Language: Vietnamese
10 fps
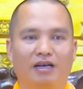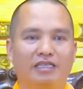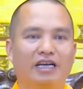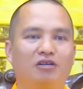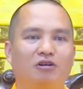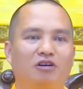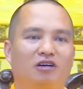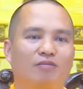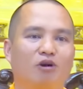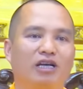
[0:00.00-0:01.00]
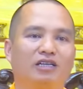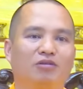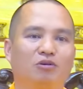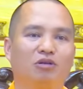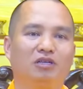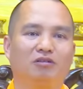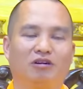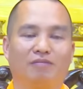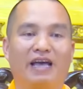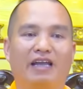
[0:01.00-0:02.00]
Chết rồi nó moi trong túi
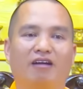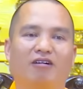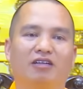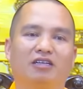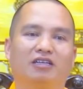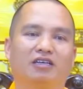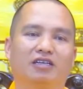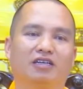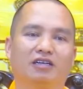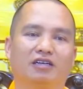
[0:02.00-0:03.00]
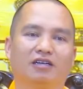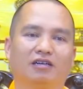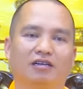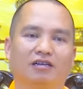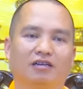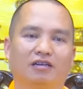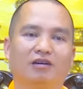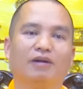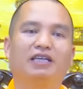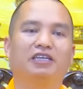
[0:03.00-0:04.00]
của mẹ nó thì được gì?
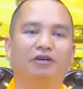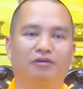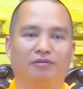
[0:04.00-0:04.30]
Được mấy triệu.